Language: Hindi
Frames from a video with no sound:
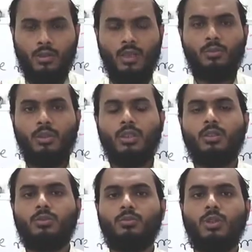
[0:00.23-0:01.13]
अल्लाम
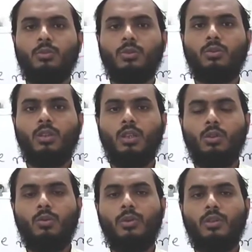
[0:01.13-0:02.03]

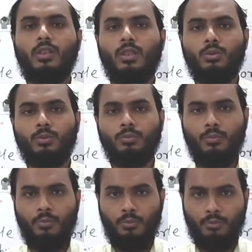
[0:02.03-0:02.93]
वरहमल वर्क
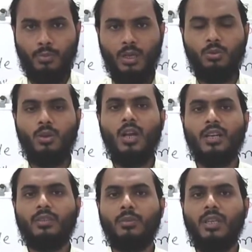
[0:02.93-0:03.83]
मैं हूँ
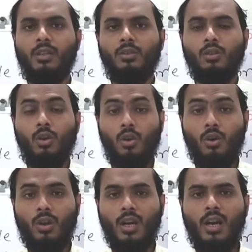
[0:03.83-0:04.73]
खालिद मीर
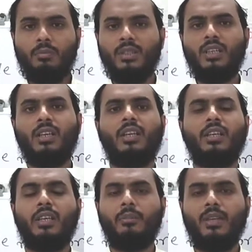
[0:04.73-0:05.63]
और आप देख
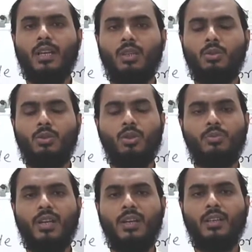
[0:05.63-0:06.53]
रहे हैं मेरा यूट्यूब
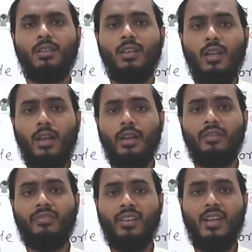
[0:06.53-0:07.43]
चैनल
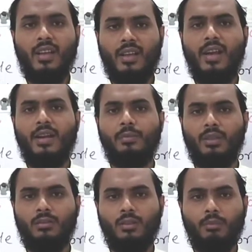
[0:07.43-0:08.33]
एफ़ के
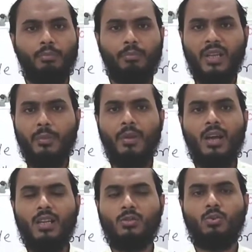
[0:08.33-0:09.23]
अकेडमी मेरे
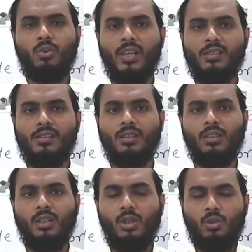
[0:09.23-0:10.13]
प्यारे स्टूडेंट्स
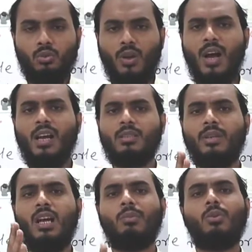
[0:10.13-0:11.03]
तो आज
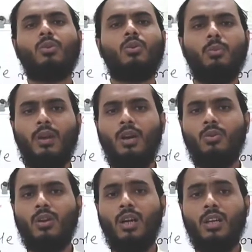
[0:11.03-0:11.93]
मैं आप लोगों को
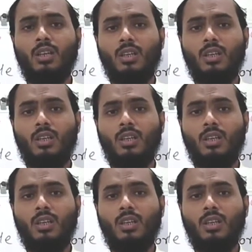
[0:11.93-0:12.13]
पढ़ाऊँगा